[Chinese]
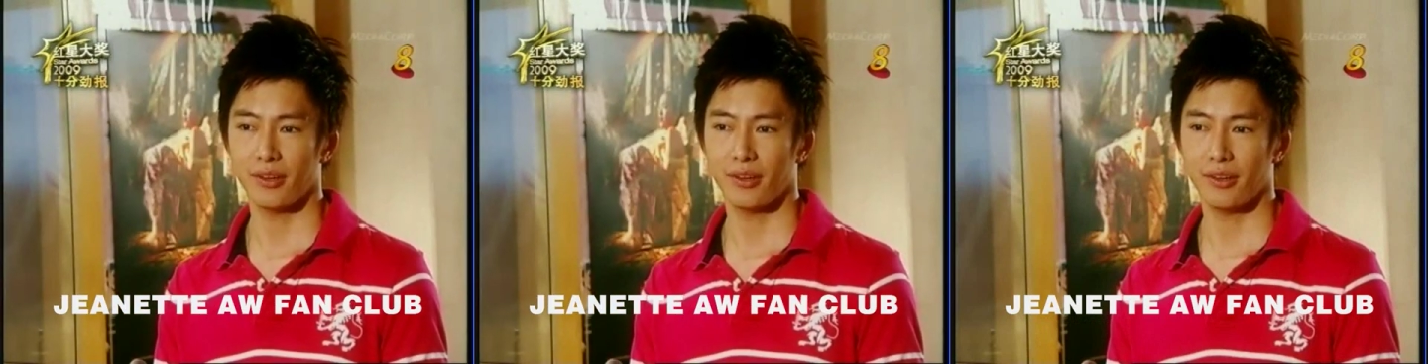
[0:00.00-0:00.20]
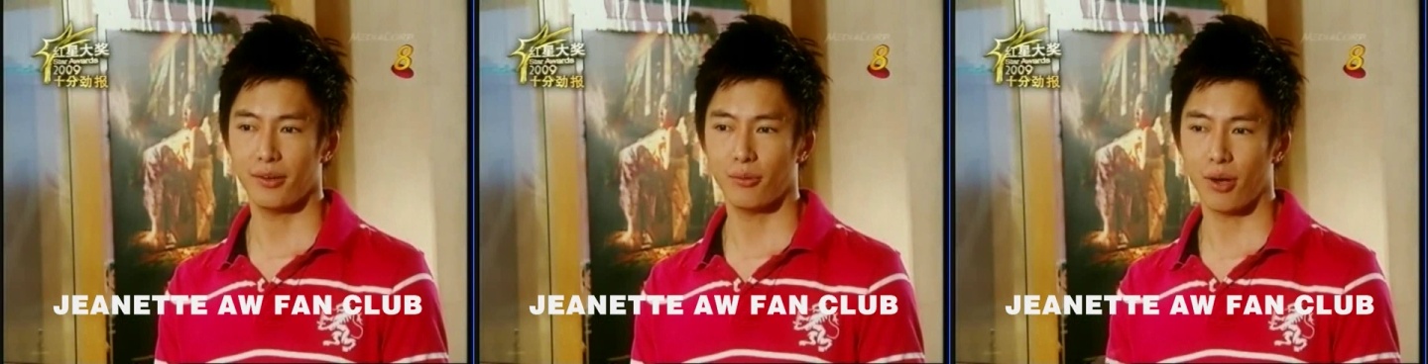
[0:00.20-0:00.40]

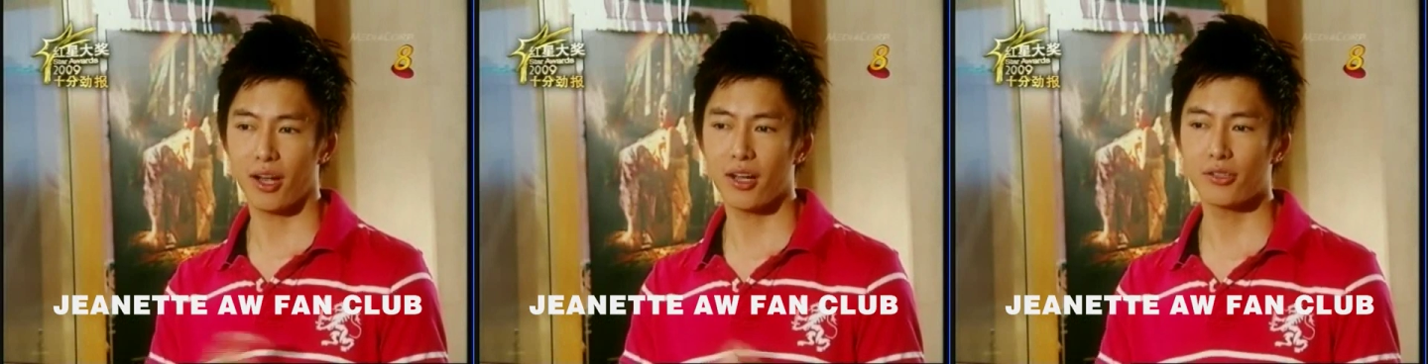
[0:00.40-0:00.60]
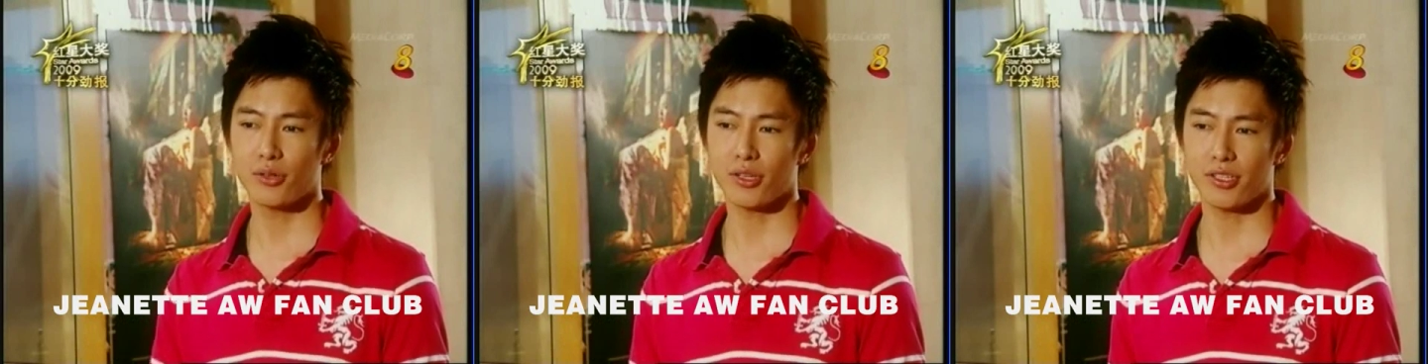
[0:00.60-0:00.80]
呃我
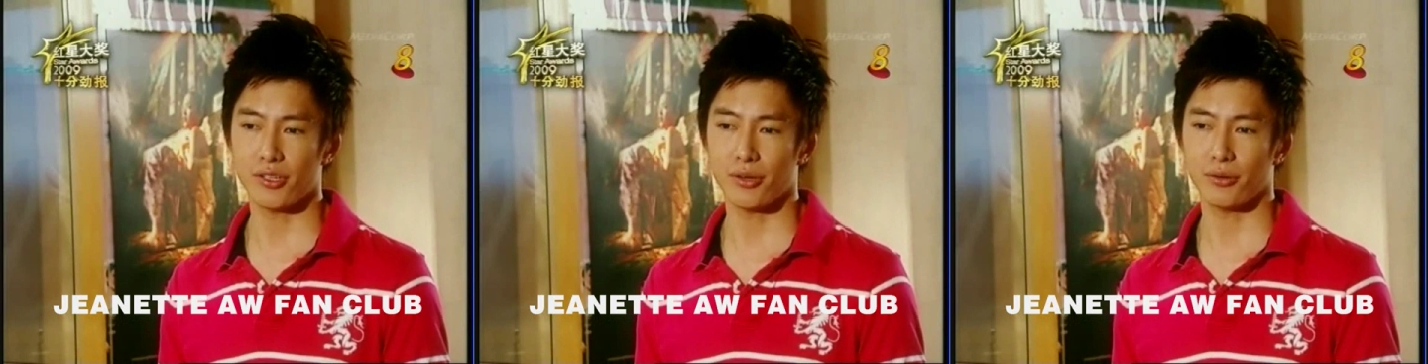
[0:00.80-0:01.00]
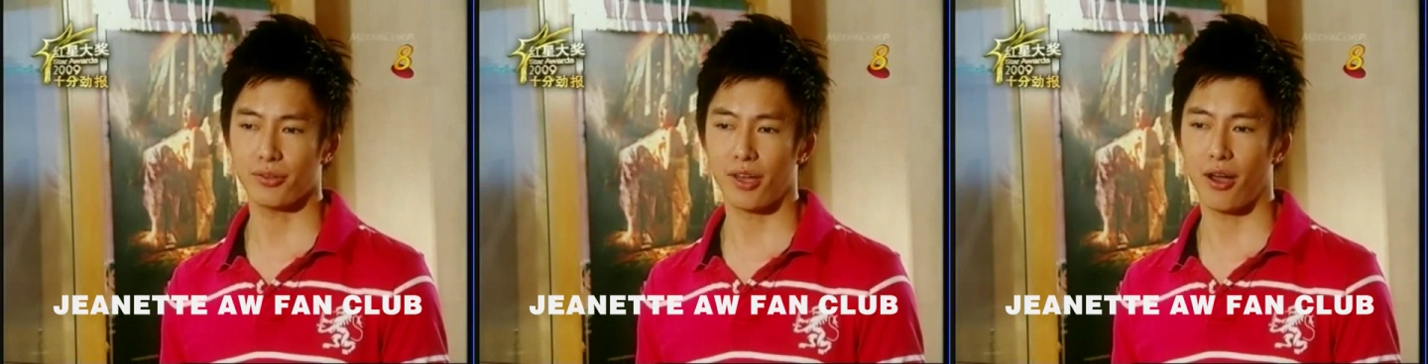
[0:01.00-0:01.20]
喝醉
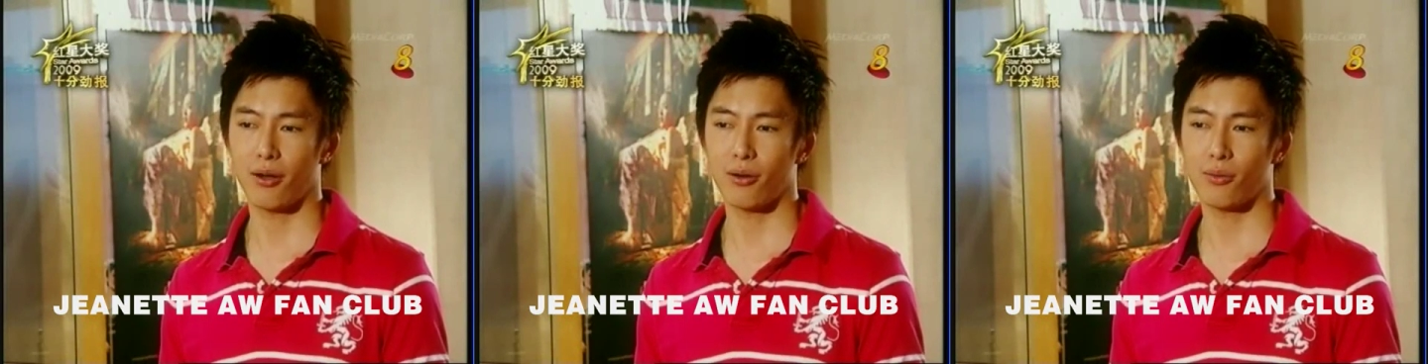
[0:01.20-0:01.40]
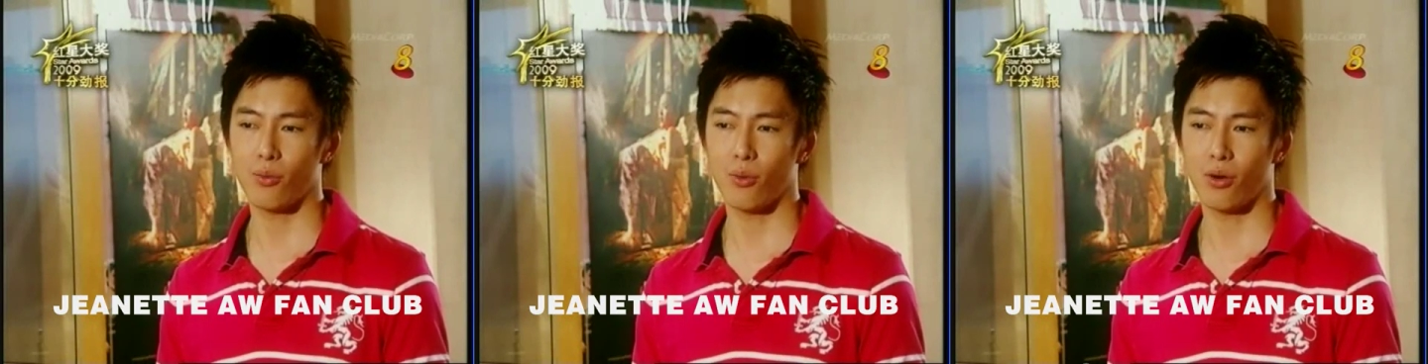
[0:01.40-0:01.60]
酒，然
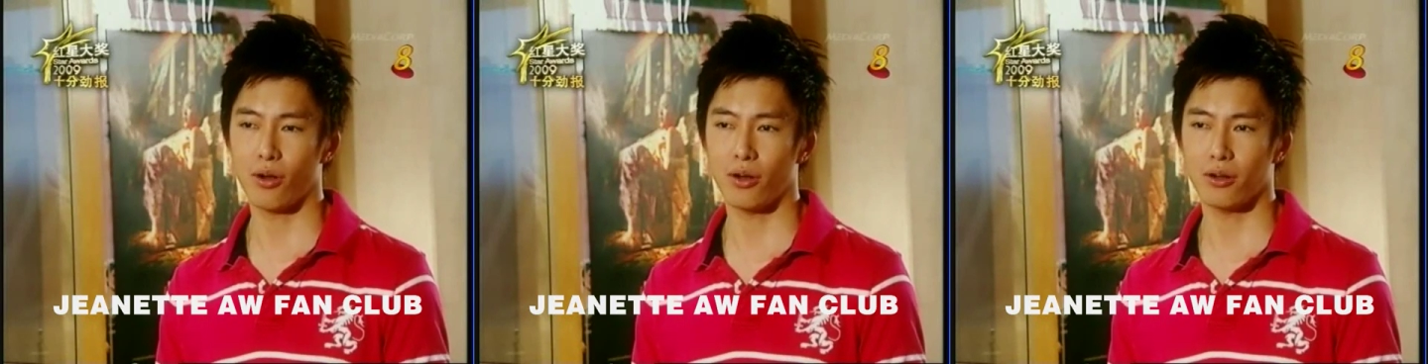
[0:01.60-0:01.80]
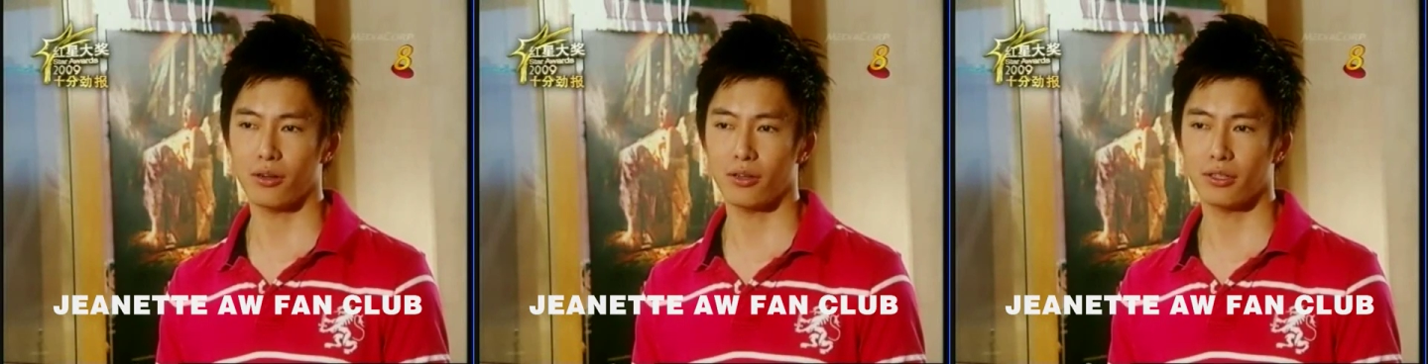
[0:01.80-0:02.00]
后
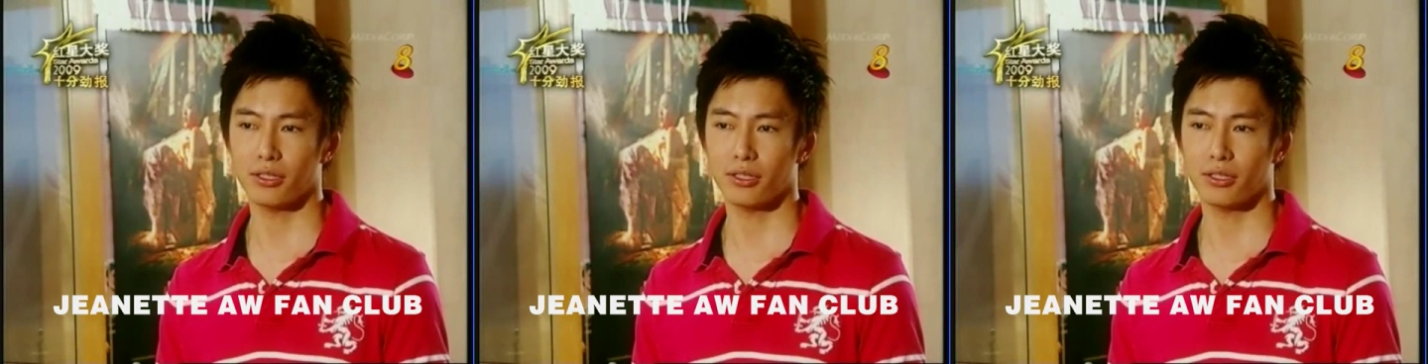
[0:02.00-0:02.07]
我